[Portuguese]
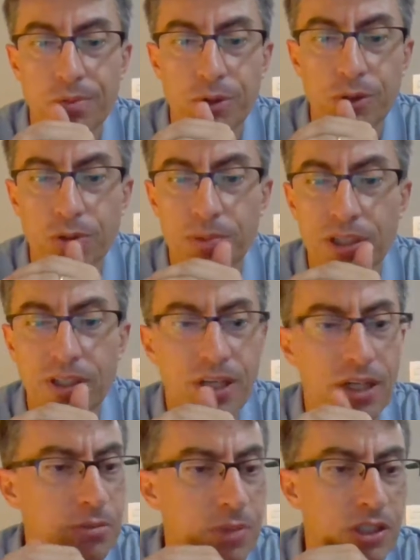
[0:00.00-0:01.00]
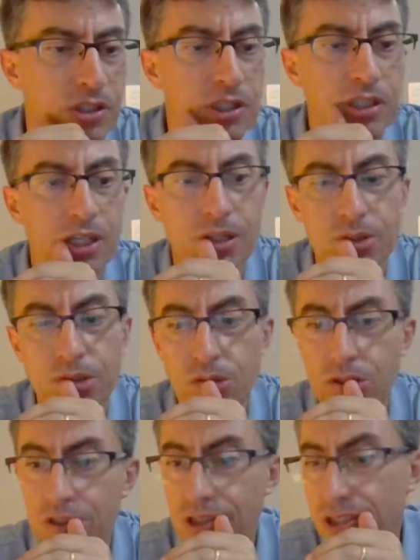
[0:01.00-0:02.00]
Meu nome é Ricardo Machado e
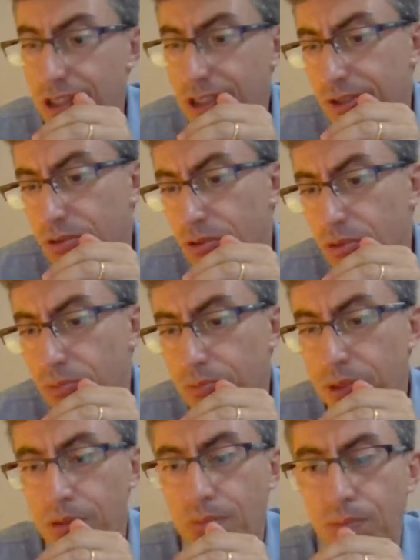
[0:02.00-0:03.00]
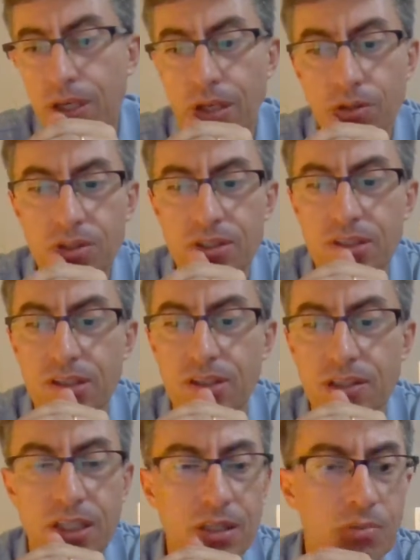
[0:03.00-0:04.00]
hoje é dia 1 de
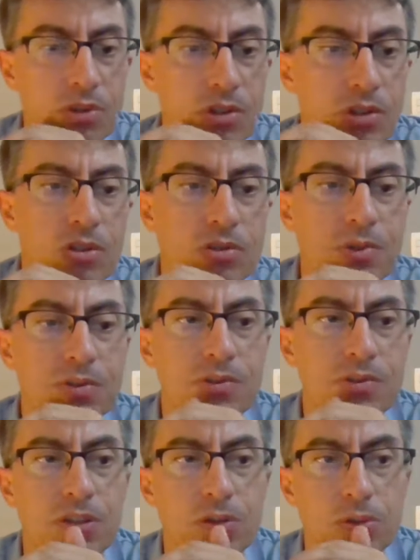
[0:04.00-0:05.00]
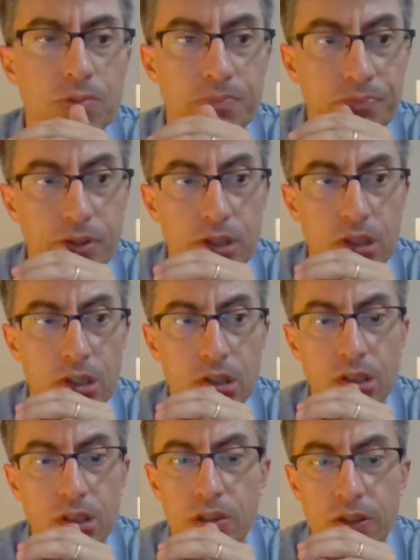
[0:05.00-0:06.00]
setembro de 2021
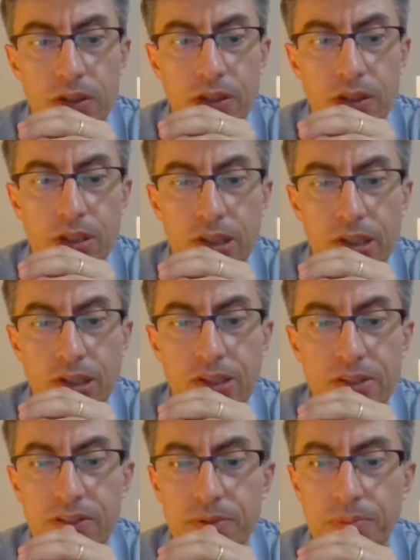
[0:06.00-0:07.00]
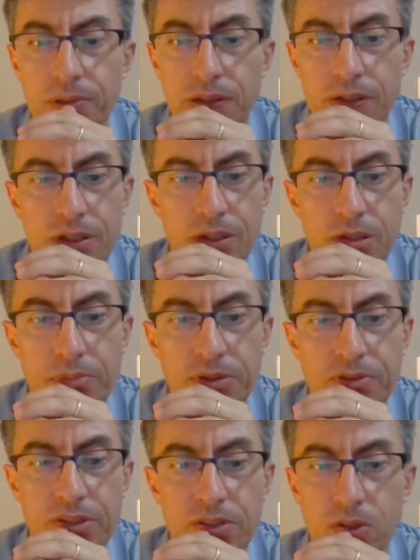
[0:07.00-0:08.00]
e a gente está aqui na disciplina de
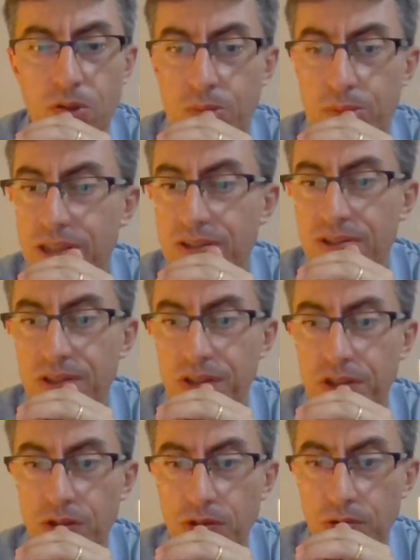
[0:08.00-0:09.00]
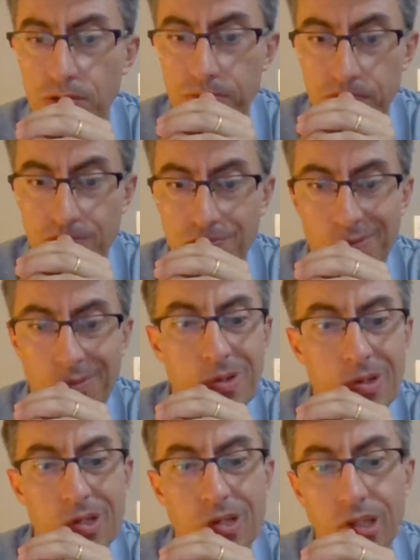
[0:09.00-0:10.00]
Prevenção e Combate a Sinistro
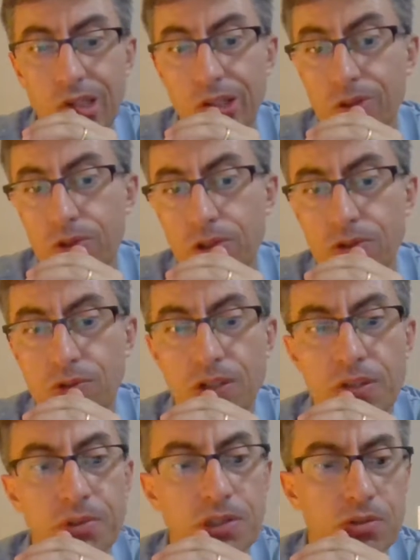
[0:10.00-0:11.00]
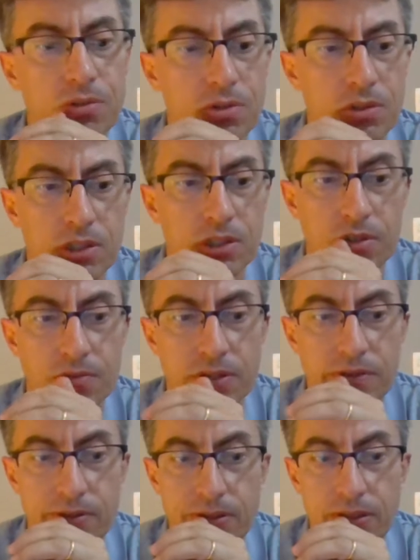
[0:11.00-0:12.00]
e o nosso tema de hoje aqui vai
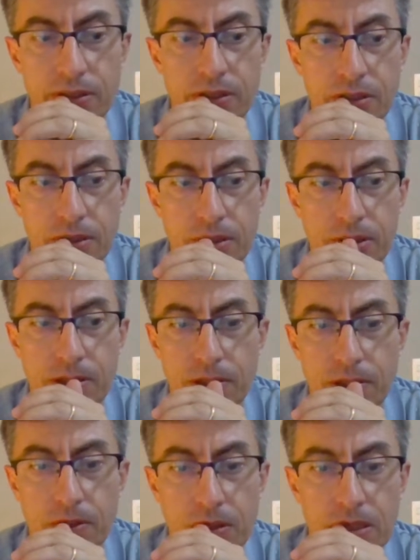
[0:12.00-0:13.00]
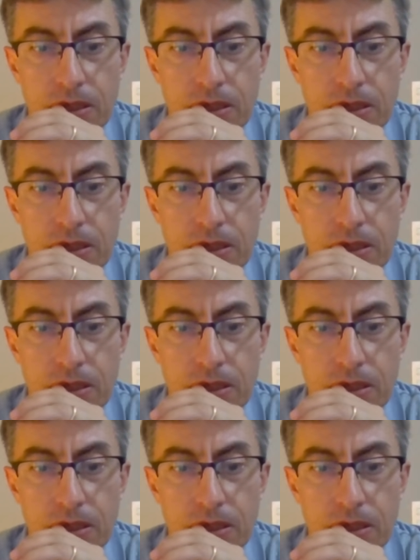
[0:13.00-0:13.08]
ser